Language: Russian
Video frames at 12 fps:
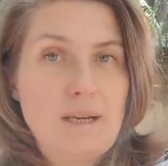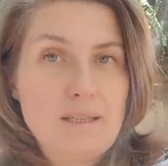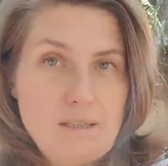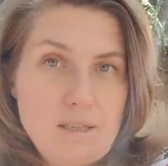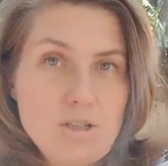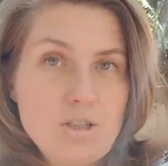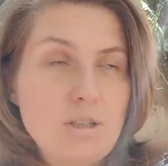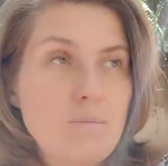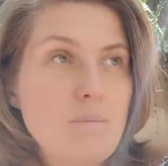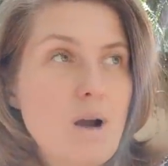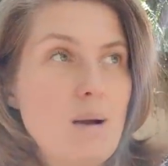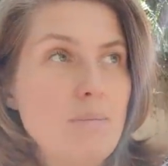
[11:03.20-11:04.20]
одеждой,
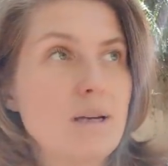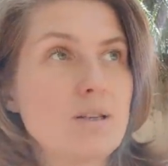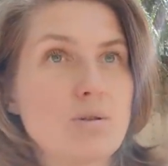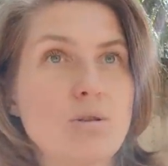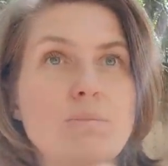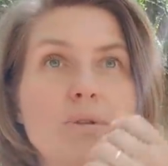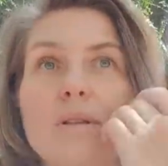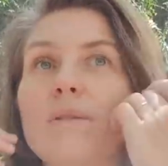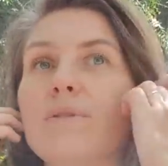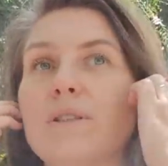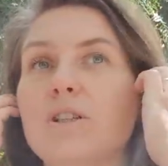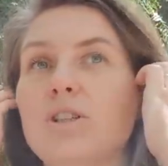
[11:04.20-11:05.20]
мамы особенно
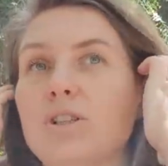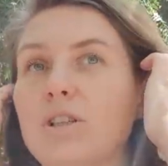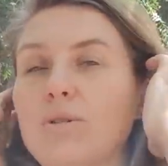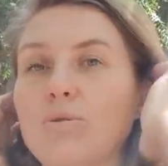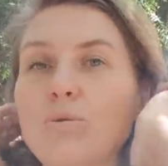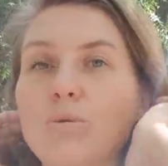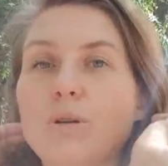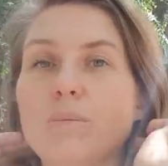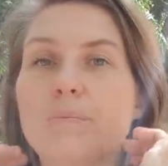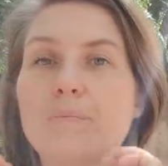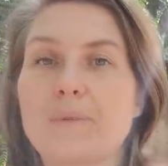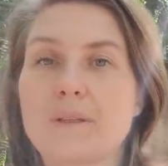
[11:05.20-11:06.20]
все считают
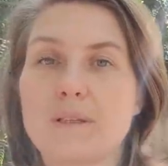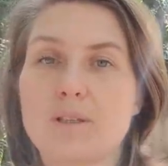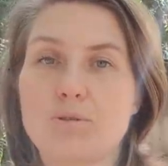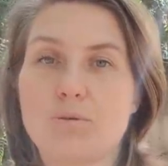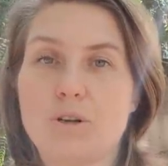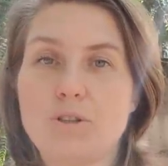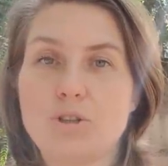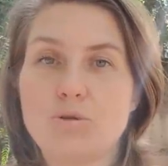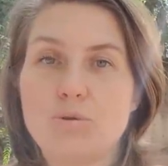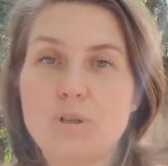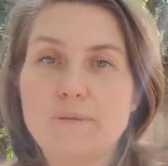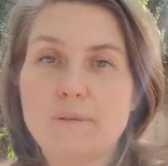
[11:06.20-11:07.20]
долгом детскую
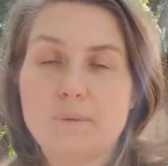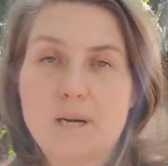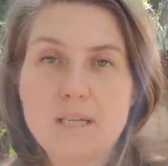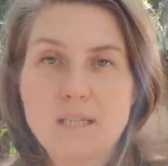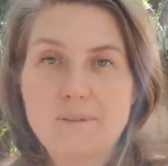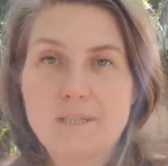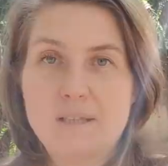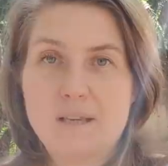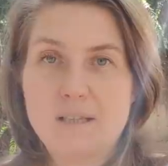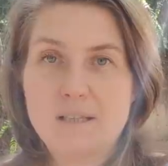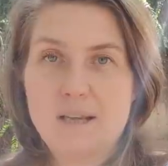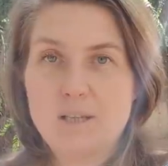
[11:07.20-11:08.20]
одежду не выбрасывать, а,
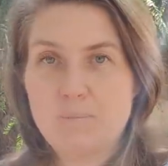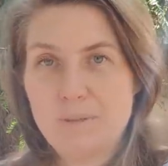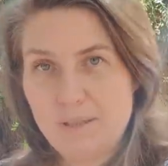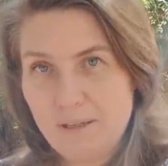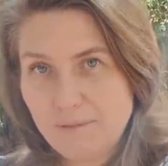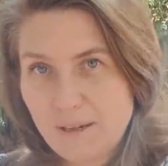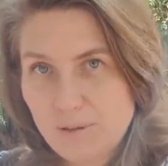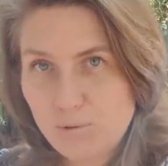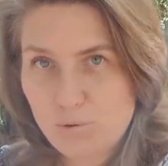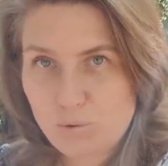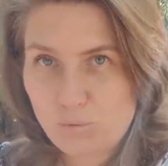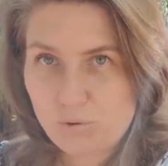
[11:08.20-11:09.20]
так сказать, передавать ее
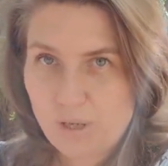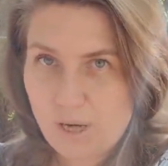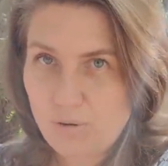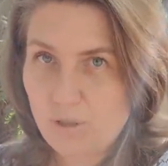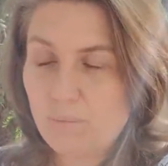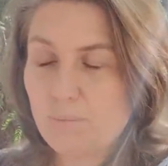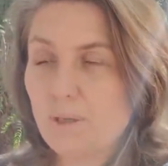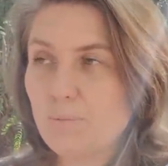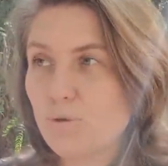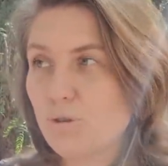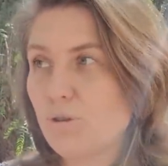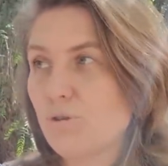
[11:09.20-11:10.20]
с рук на руки, потому
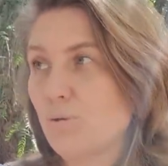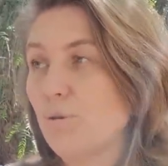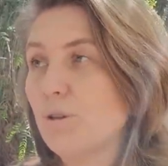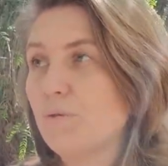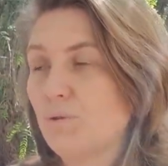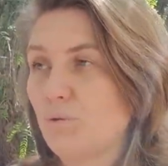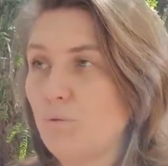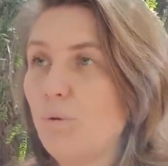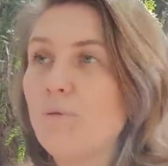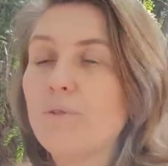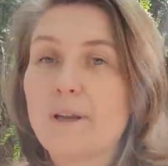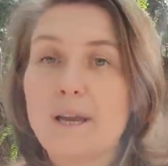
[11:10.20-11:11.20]
что стоит все
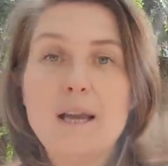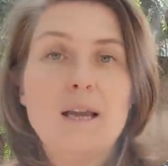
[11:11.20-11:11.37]
новое